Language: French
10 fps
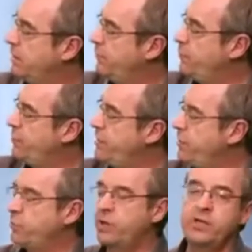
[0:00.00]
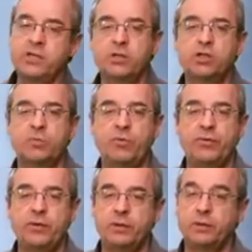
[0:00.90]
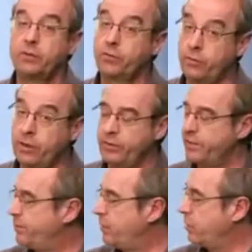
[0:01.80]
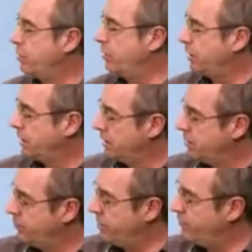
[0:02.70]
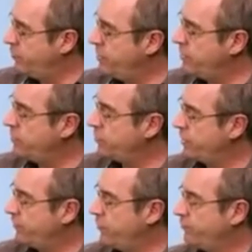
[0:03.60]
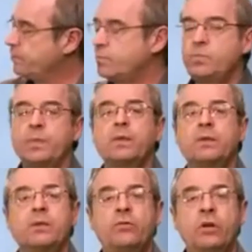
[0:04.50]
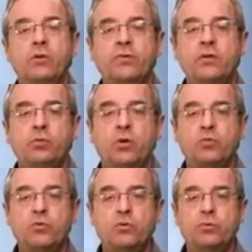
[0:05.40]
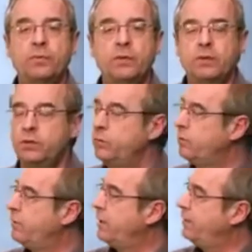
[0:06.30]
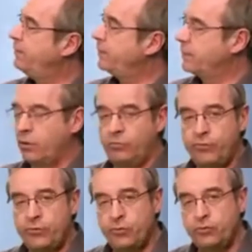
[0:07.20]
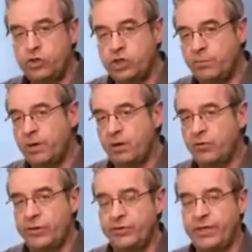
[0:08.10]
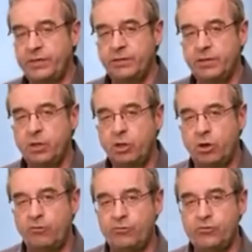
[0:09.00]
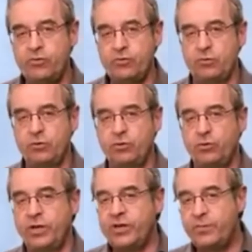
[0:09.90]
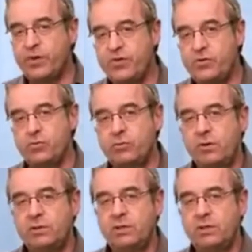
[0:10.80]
les fossiles sur la lignée des chimpanzés, Cela on ne les a pas encore, puis les fossiles qui sont avant, cela aussi nous manque beaucoup. Donc voilà, en fonction du schéma qu'on a en tête, en fonction de l'expression